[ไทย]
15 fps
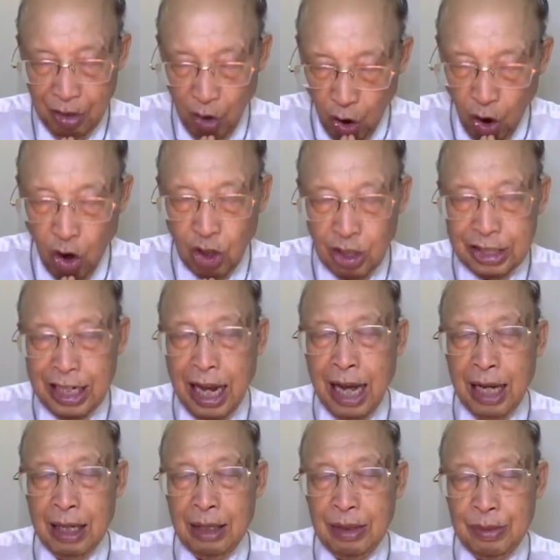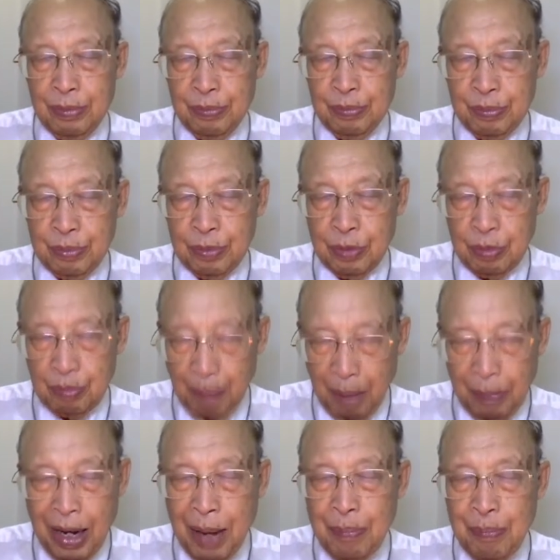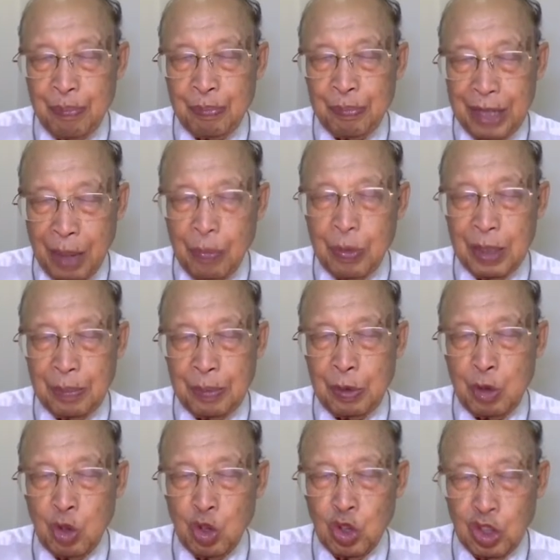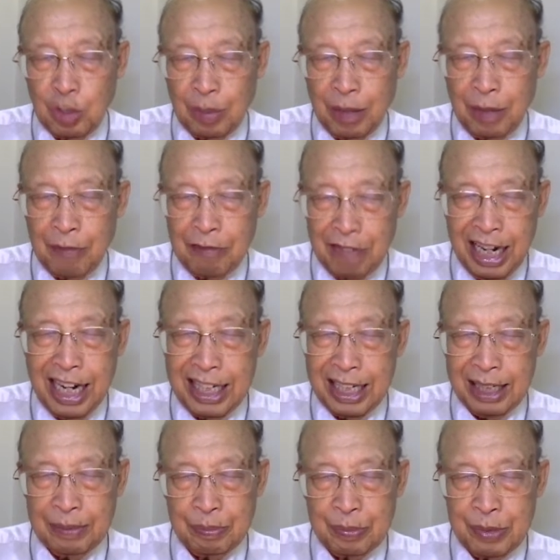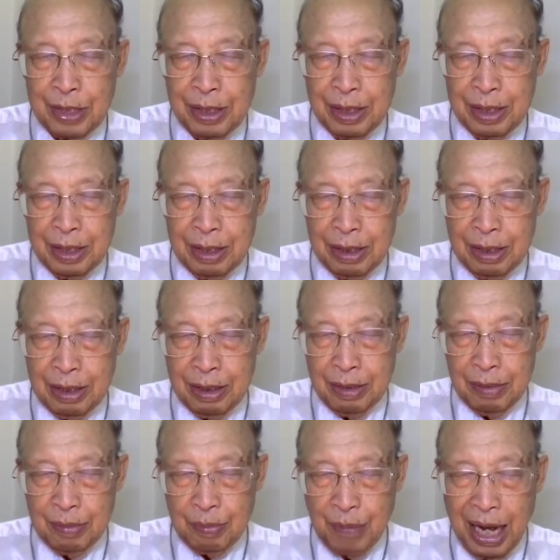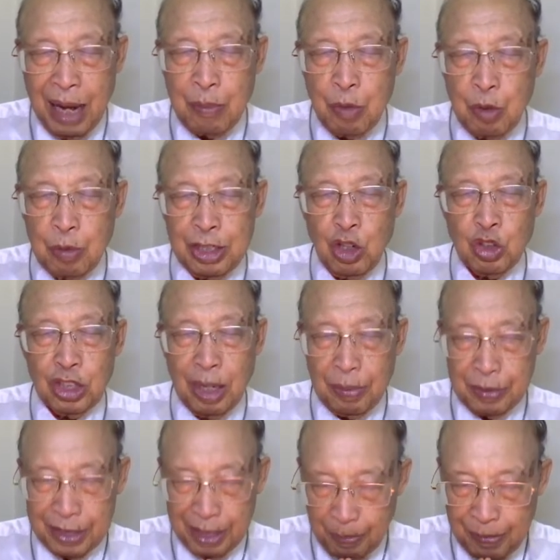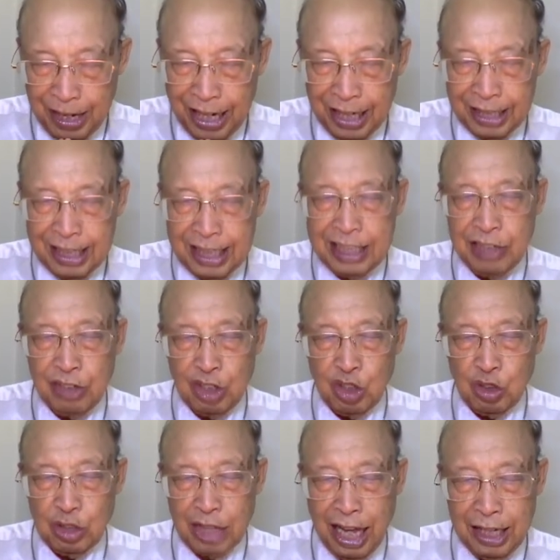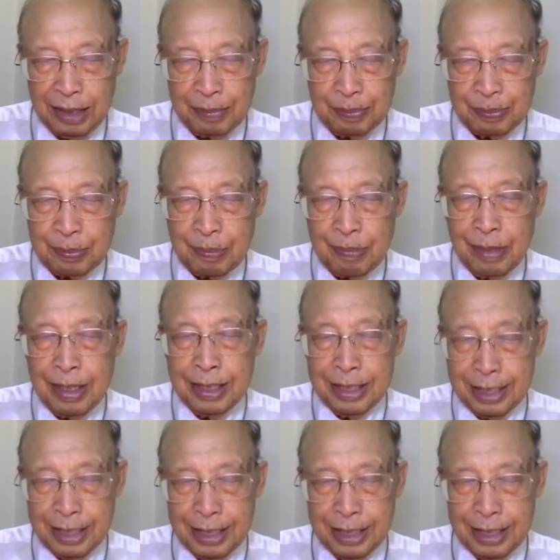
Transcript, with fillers: ออกจากบาปกรรมกับเกิดเป็นคุณสมธรรมเวลานั้นคำของพระเจ้าจะสำแดงในชีวิตของเตืน